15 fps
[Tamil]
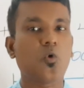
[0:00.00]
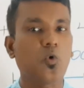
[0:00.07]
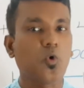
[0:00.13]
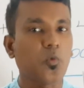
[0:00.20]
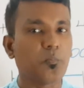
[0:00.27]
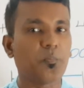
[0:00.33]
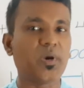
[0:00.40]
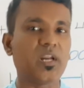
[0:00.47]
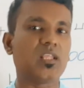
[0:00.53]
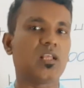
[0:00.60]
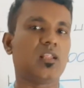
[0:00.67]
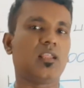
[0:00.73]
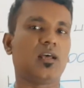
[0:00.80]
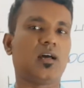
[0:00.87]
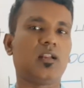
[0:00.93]

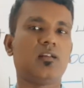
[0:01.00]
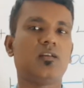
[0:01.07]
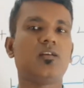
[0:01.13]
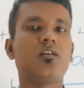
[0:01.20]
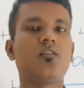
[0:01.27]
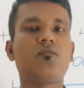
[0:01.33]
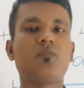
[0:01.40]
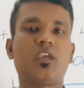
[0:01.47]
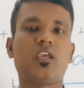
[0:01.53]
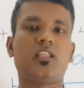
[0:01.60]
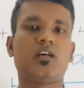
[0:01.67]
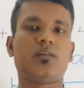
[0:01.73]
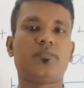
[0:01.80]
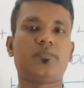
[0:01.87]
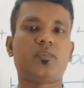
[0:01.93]
ஒப்பிடுதல் தான்
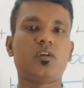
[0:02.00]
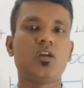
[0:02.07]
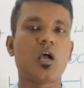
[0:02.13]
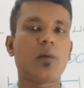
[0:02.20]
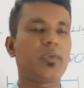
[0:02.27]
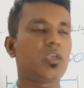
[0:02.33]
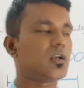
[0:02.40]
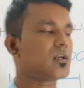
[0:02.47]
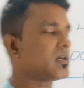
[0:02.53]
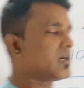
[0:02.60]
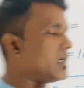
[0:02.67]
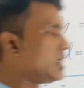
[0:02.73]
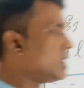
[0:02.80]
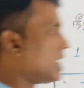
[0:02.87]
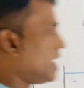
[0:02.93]
விகிதம் இங்கே
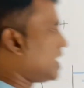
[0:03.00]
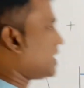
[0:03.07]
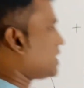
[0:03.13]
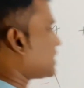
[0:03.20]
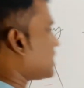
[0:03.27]
கட்டாயம் நீங்கள்